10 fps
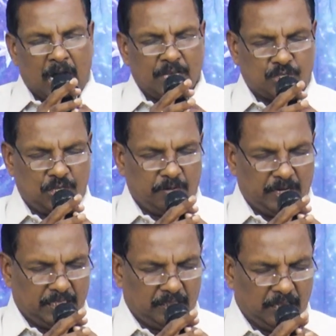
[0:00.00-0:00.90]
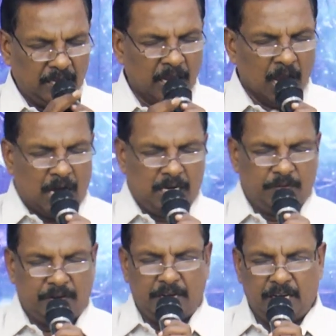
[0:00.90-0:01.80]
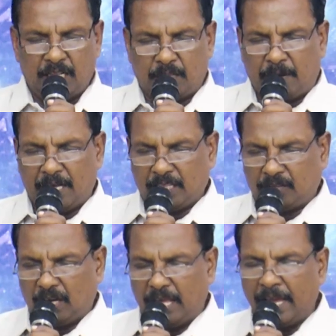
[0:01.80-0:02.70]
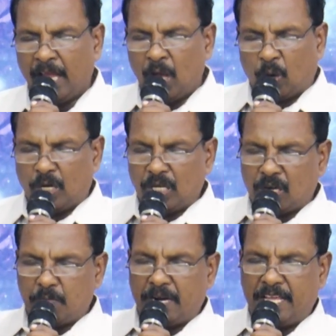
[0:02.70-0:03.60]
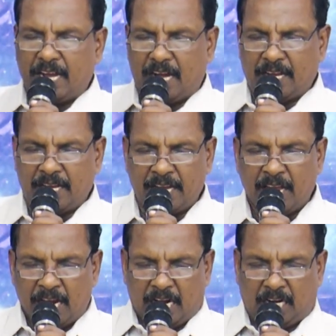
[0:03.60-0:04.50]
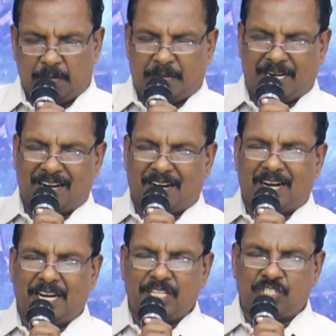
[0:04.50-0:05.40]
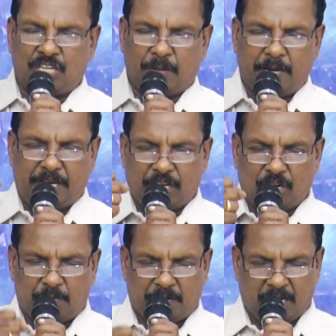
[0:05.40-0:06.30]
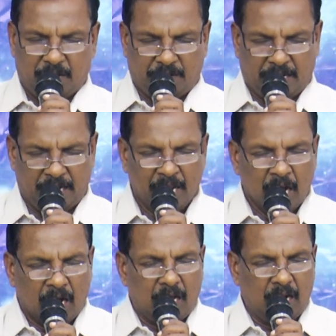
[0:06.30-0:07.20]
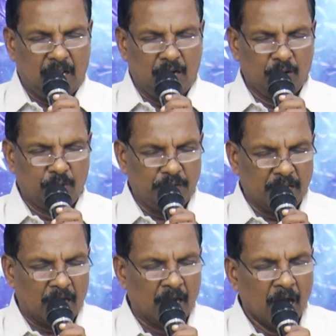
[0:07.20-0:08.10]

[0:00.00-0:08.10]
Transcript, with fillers: ஆசீர்வாதத்தை ஆண்டவரை நீர் இந்த மாதத்தில் கொடுக்கும்படியாக நாங்கள் மன்றாடி ஜெபிக்கிறோம் ஆண்டவரே ஆலலூயா